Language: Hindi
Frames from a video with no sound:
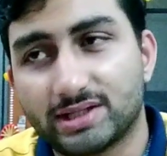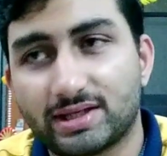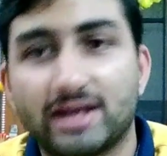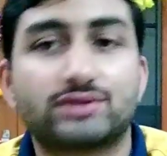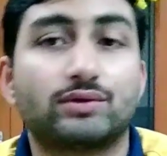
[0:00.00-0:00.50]

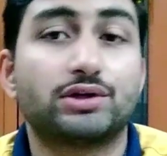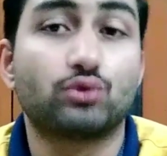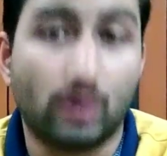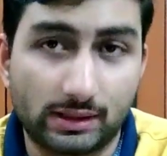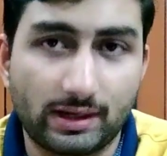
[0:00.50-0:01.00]
जैसा एस ट्वेंटी
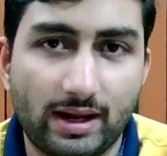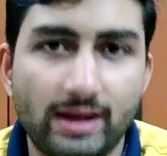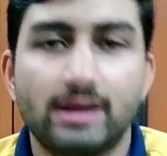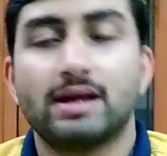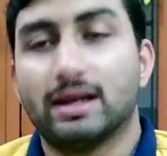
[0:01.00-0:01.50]
टू अल्ट्रा
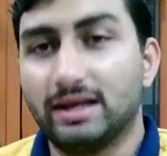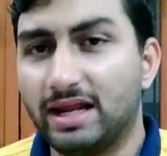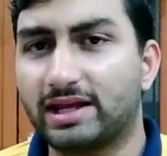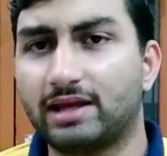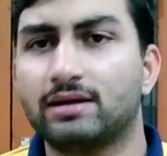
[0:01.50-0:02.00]
है
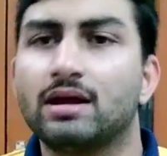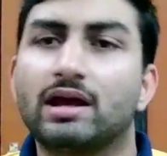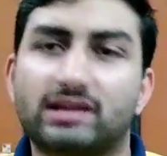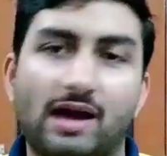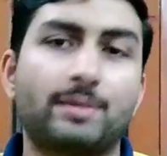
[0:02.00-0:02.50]
लेकिन
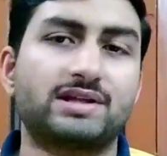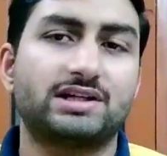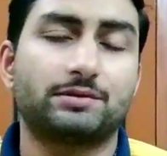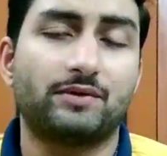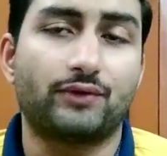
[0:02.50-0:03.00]
कैमरा
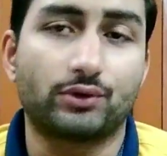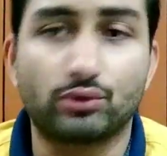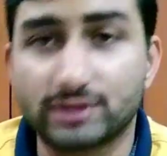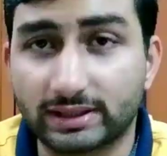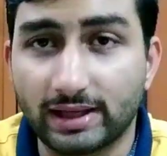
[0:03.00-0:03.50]
सेटअप में फर्क
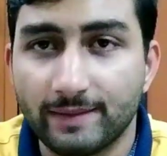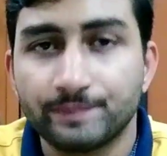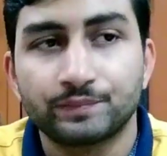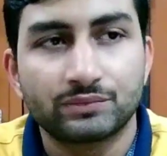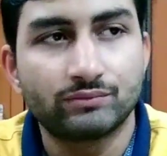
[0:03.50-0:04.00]
हो सकता है
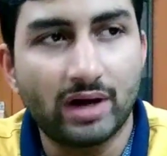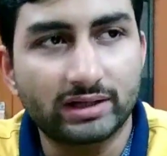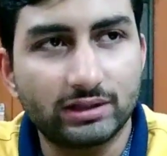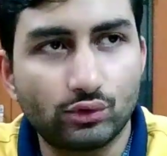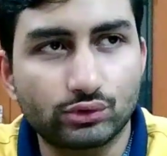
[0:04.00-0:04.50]

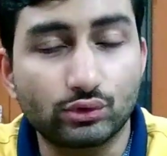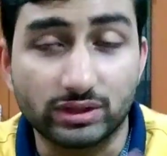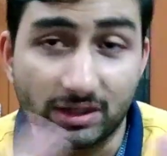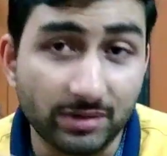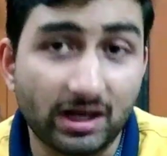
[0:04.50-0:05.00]
बाकी दोस्तों
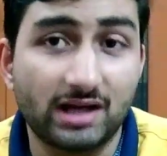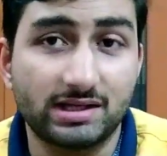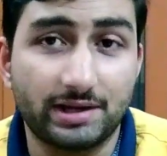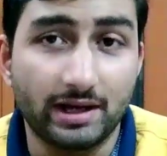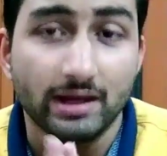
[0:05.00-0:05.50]
ये भी कहा
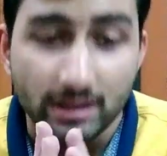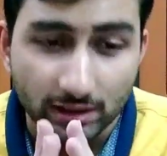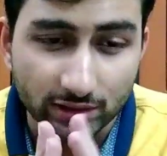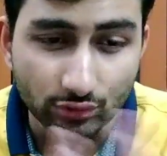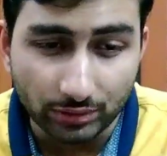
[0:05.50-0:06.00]
जा रहा है कि जो